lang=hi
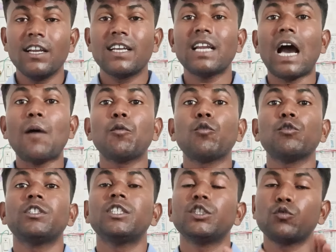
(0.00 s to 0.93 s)
लेकिन आप
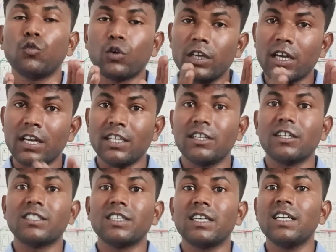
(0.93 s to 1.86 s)
लोग इस चीज़ को केयर नहीं
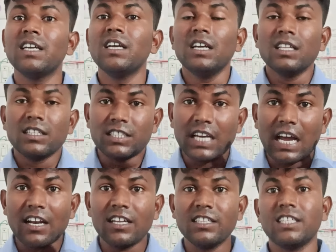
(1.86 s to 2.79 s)
करते हैं
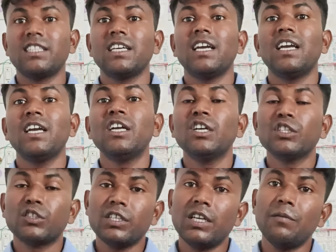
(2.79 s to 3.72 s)
ध्यान नहीं देते हैं
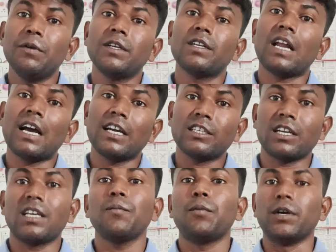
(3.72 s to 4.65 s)
तो यही मैटर आगे
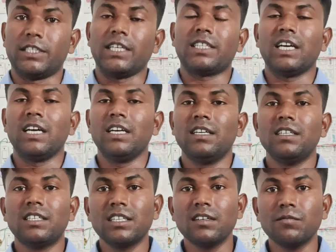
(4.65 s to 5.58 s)
चल के फंस जाता है
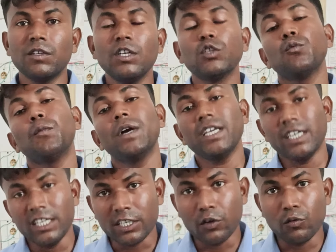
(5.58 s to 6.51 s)
ठीक ना तो मैं
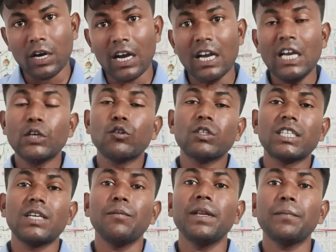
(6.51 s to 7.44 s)
यही कहूँगा क्योंकि
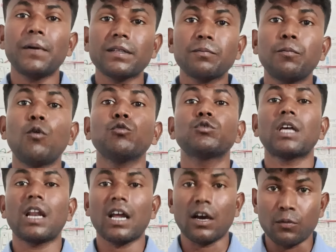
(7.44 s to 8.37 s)
देखिए मेरे पास बहुत
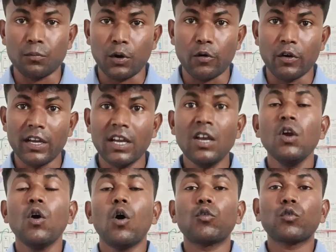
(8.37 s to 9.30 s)
सारा अनुभव है
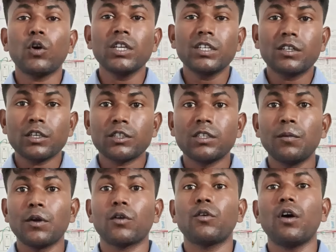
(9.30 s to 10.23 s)
और कोई
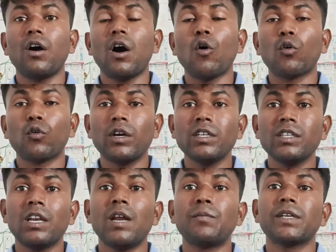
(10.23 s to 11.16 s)
कस्टमर का और
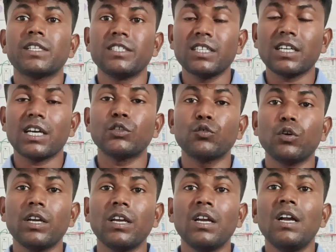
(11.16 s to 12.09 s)
कोई इलेक्ट्रिशियन का
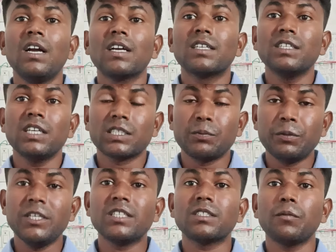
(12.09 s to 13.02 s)
जो है कि
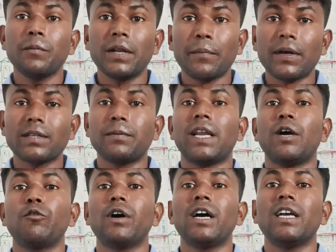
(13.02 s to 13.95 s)
एक्सपीरियंस मेरे पास
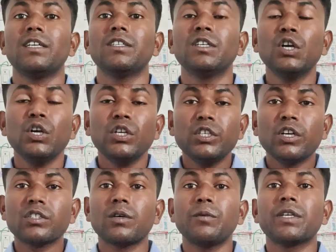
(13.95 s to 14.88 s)
भरा हुआ है
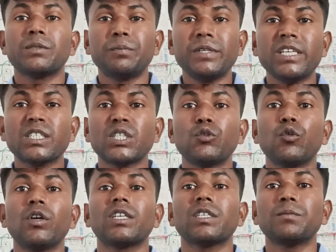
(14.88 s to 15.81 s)
यह सब एक्सपीरियंस
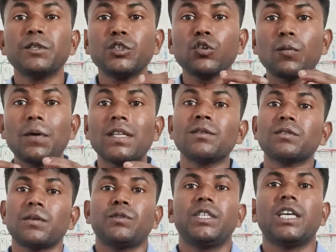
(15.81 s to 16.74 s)
जो है कि इस वीडियो के माध्यम
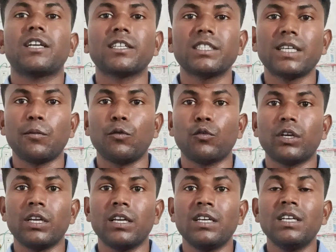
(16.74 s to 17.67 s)
से हम शेयर करते हैं आप लोग
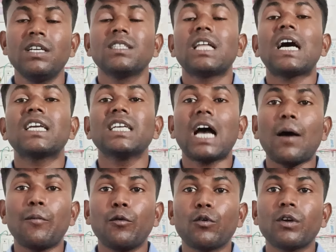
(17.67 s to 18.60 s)
के ताकि
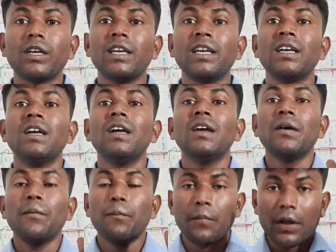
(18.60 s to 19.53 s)
आप लोग के
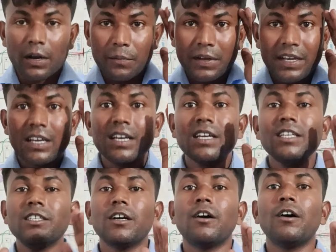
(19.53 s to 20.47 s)
मन में
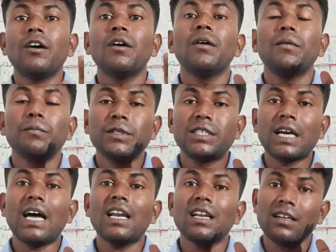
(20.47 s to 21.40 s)
यह
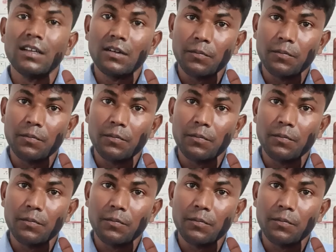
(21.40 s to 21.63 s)
विचार